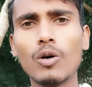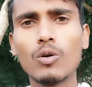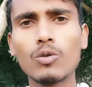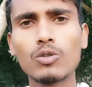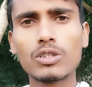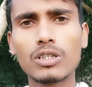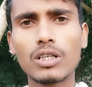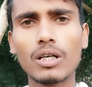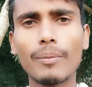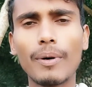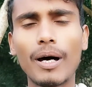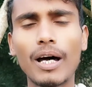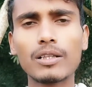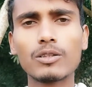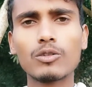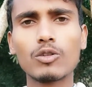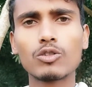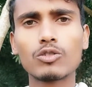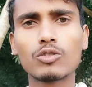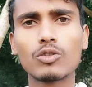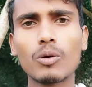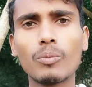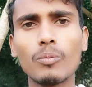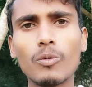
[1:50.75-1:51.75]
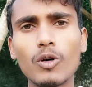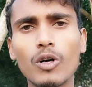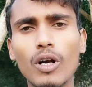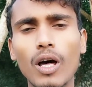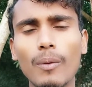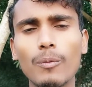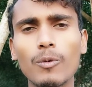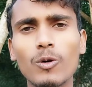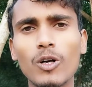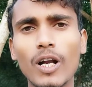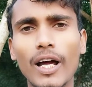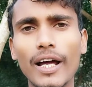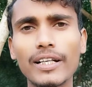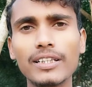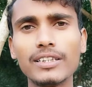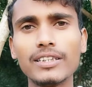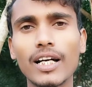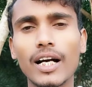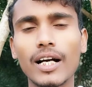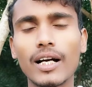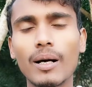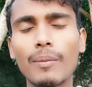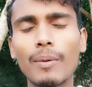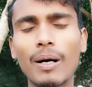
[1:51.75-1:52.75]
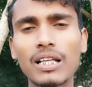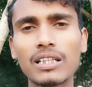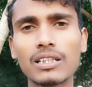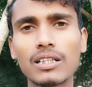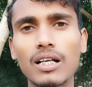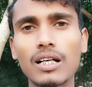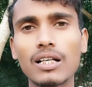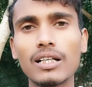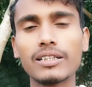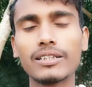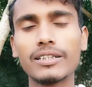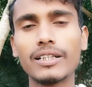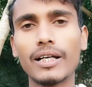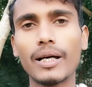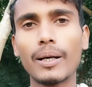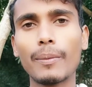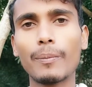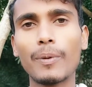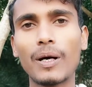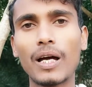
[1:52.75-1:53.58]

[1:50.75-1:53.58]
उसके बाद दोस्तों वोडाफोन आइडिया का बात कर लेते हैं